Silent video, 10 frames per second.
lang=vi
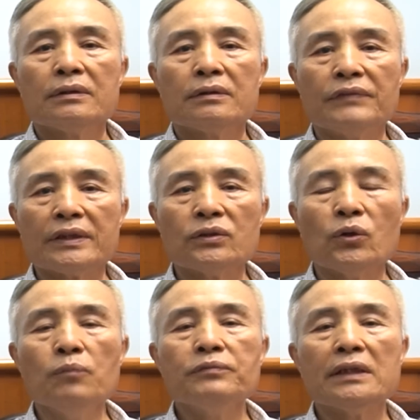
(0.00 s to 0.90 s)
vì tôi
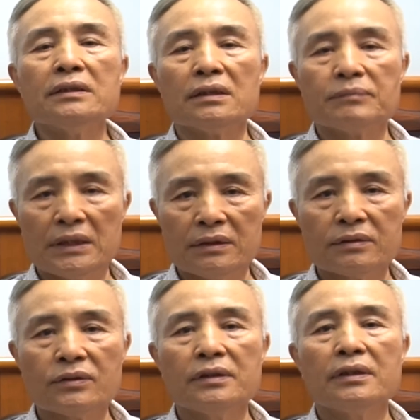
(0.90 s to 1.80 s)
ốm trên rừng mà
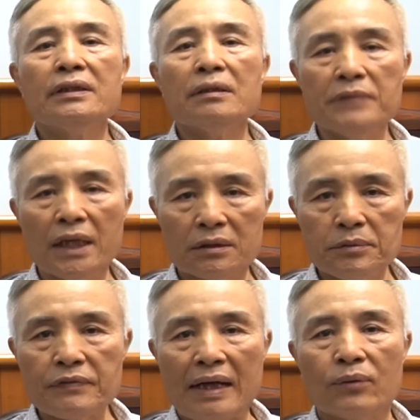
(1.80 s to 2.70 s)
cho nên đến tháng mười tôi
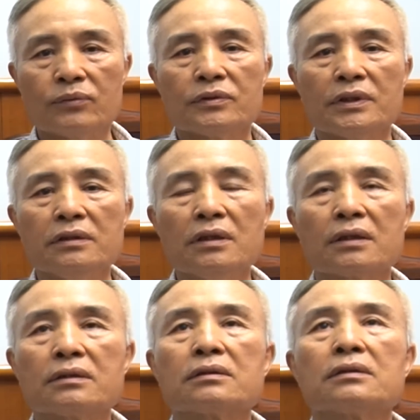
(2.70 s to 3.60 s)
mới vào, thì được
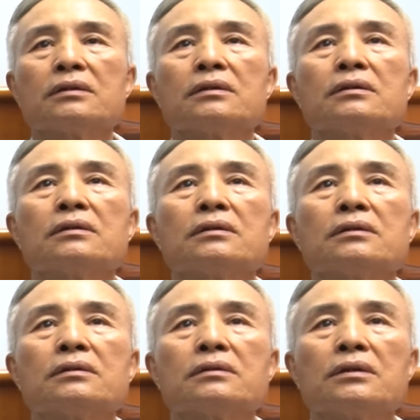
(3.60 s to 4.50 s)

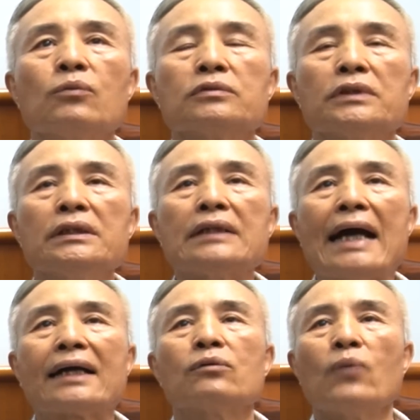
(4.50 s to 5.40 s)
đồng chí
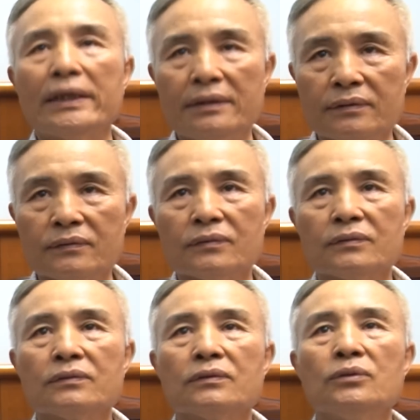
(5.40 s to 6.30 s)
Tạ Ngọc Oanh
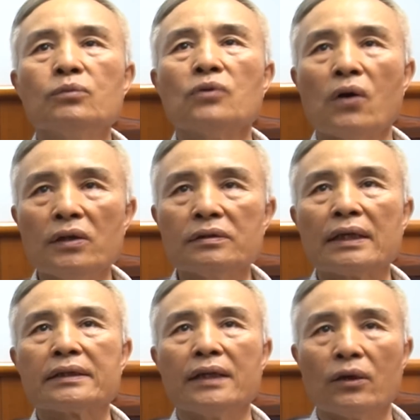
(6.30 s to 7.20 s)
lúc đó
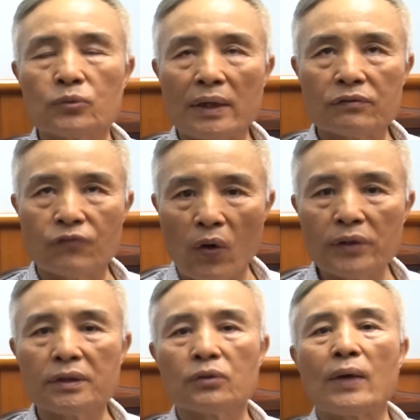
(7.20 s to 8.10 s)
là tiểu đoàn phó
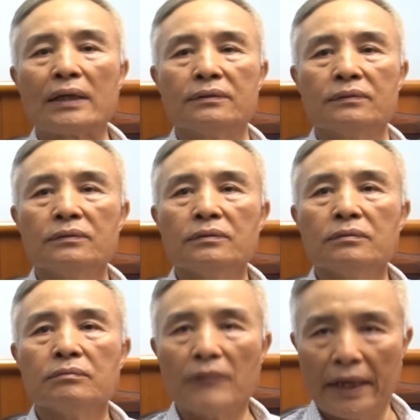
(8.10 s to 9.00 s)
tiểu đoàn
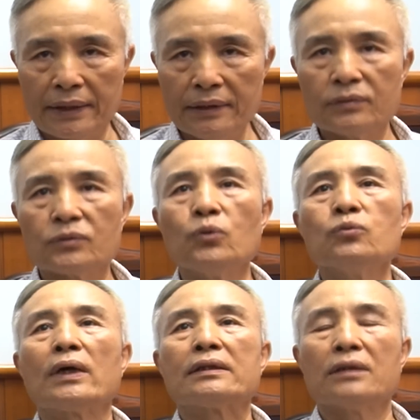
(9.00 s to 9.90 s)
bảy
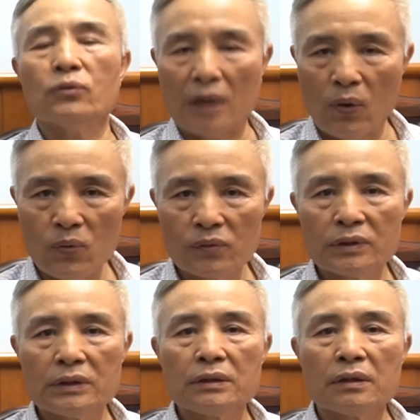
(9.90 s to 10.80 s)
trung đoàn sáu sáu
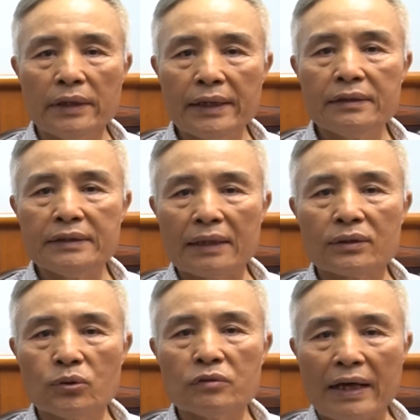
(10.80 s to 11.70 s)
lên nhận
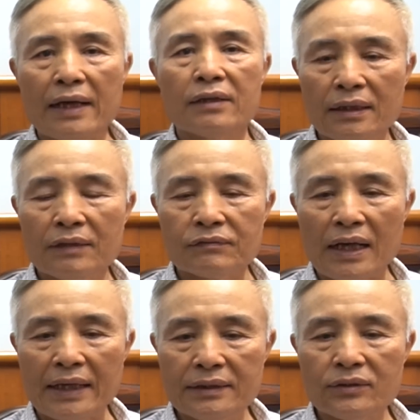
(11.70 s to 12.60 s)
tôi về, và
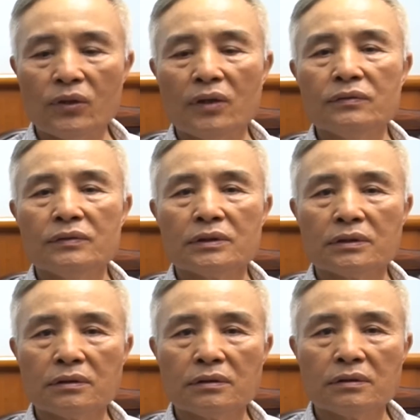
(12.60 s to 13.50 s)
anh có
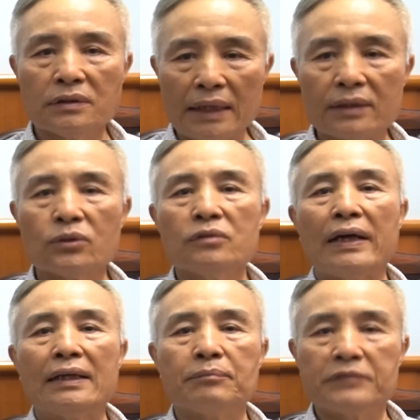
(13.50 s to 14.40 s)
nhận tôi
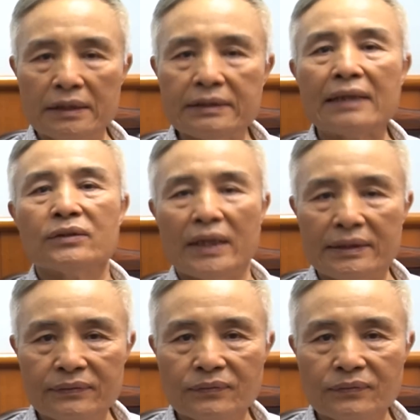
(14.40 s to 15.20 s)
về làm trinh sát cho anh.